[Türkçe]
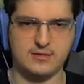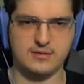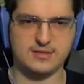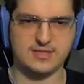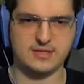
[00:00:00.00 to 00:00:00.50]

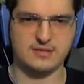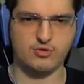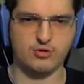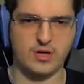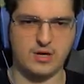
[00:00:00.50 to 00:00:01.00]
Sanırım
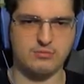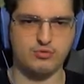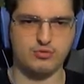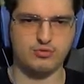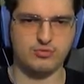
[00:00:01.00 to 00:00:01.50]
yok. Abi
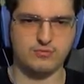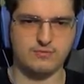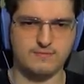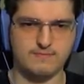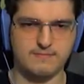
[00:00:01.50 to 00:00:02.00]
bu
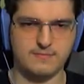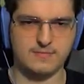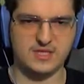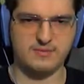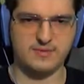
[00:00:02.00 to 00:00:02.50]

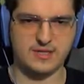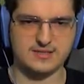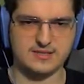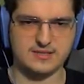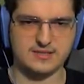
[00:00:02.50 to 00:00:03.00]
DPI
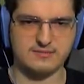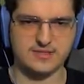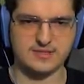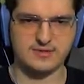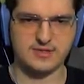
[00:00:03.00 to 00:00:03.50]
sıkıntı
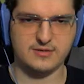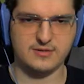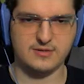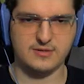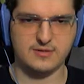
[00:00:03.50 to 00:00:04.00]
biraz ama.
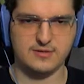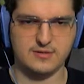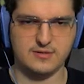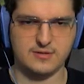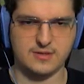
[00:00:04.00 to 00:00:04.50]

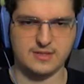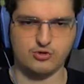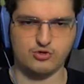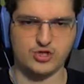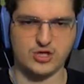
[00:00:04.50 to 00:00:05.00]
Neyse
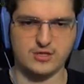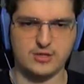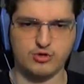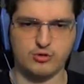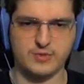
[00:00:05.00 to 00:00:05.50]
şu
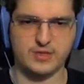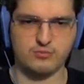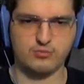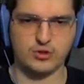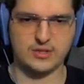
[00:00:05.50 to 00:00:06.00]
çakılları toplayalım. Buradan